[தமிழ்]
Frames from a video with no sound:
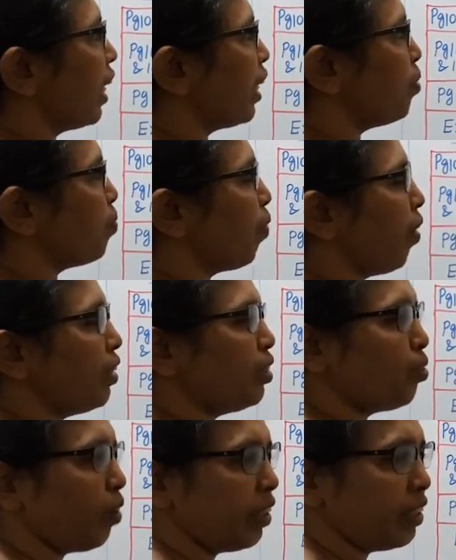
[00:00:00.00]
நைன்
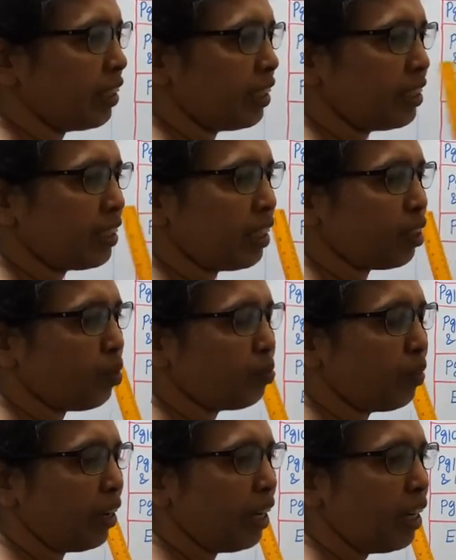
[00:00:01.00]
பாயிண்ட் ஒன் இந்த ரிசல்ட்
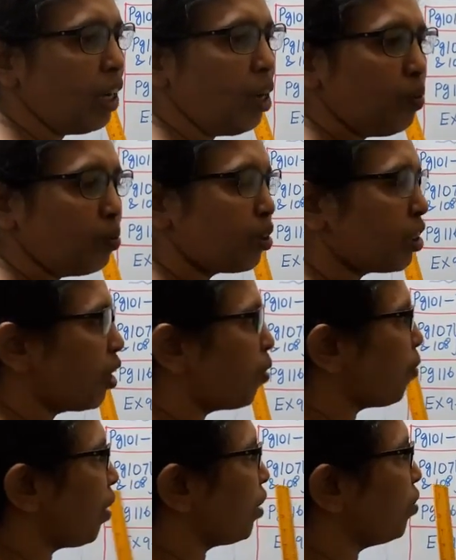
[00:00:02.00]
ரொம்ப
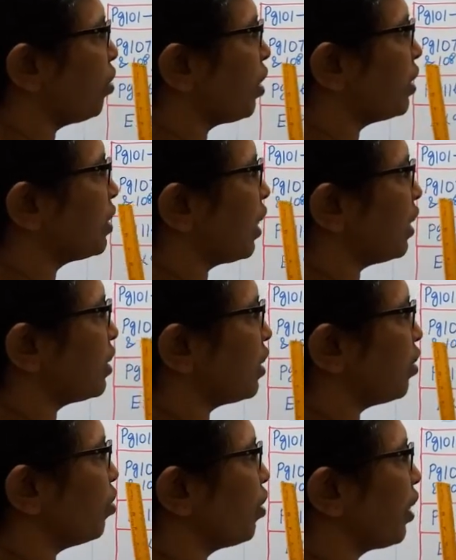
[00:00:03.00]
முக்கியமான ஒரு ரிசல்ட்
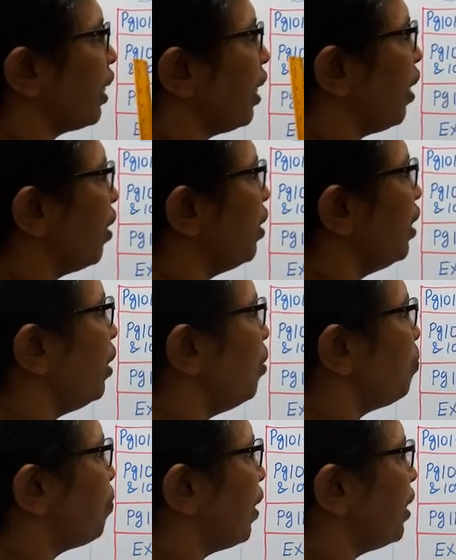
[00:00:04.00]
ஓகேயா
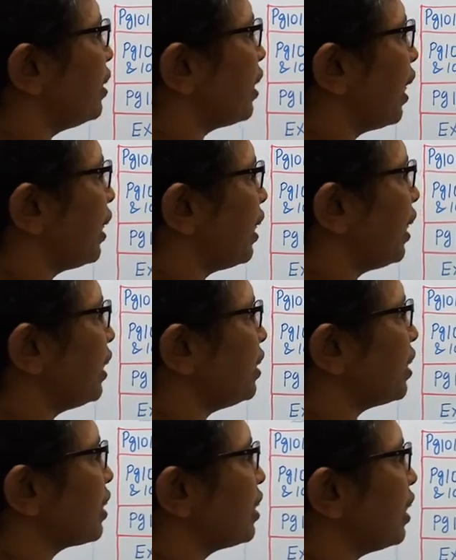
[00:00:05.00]
பேஜ் ஹண்ட்ரட்
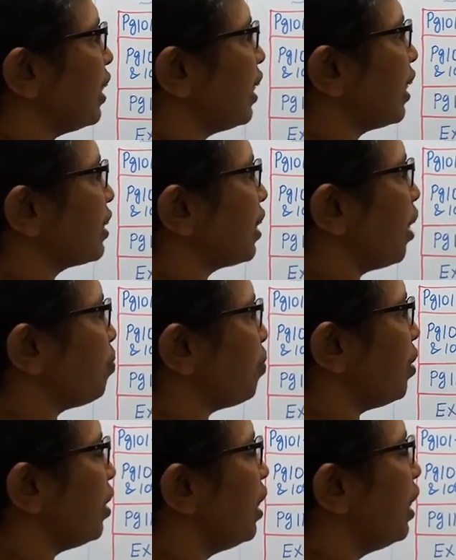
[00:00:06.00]
அண்ட் சிக்ஸ்டீன்
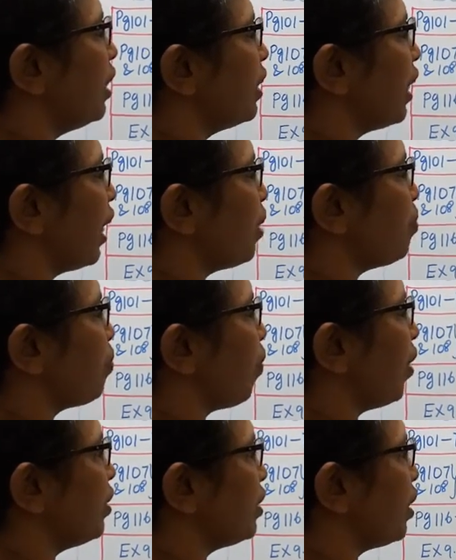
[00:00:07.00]
எக்ஸாம்பிள் நைன்
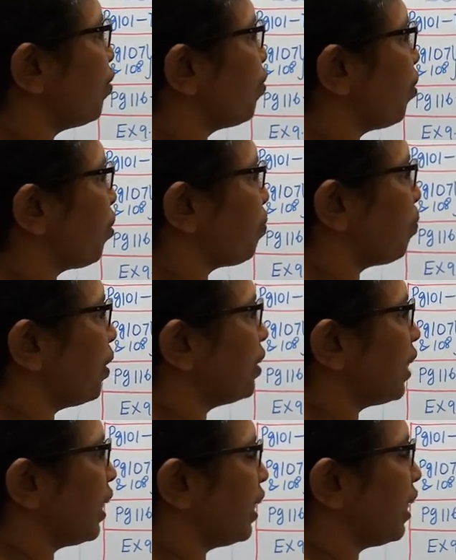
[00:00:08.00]
பாயிண்ட் த்ரீ ஃபோர்
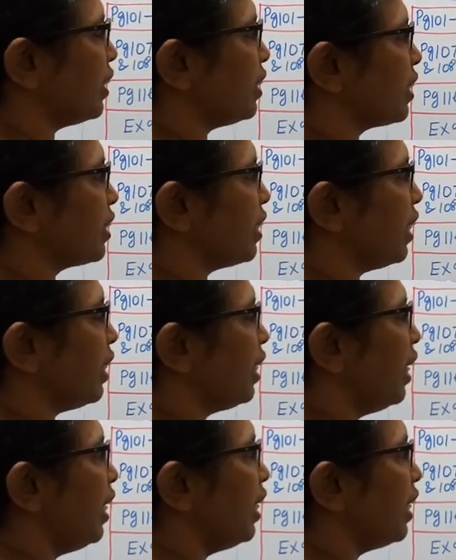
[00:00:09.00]
பேஜ் ஹண்ட்ரட் அண்ட் சிக்ஸ்டீன்
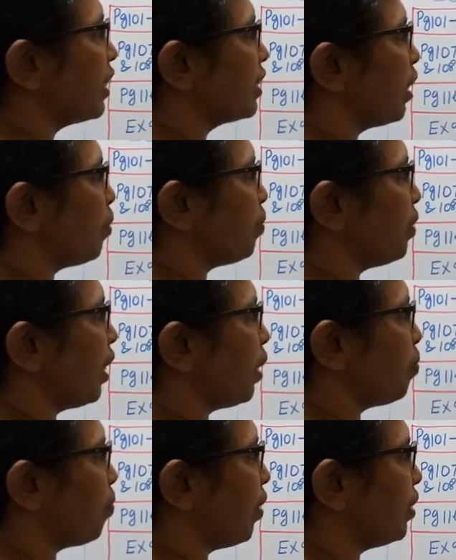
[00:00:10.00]
எக்ஸாம்பிள்
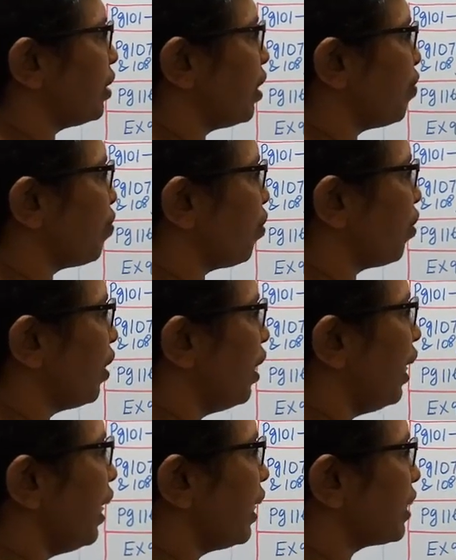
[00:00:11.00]
நைன் பாயிண்ட் த்ரீ ஃபோர்
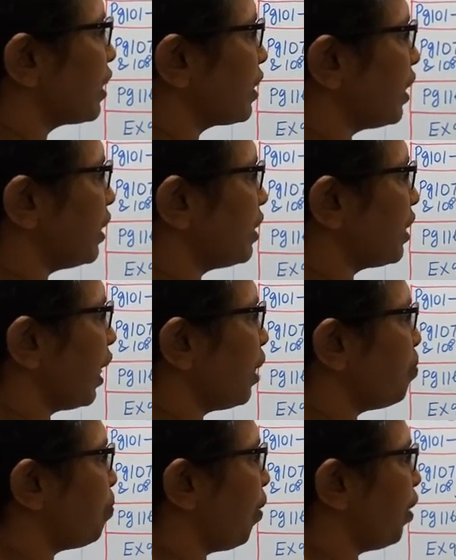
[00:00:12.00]
எக்ஸசைஸ்
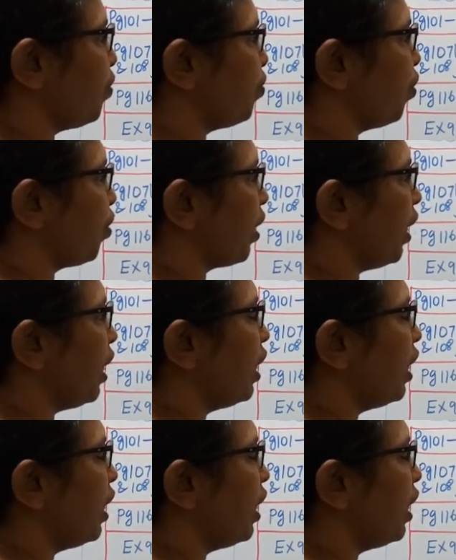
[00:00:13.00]
நைன் பாயிண்ட் ஃபோர்ல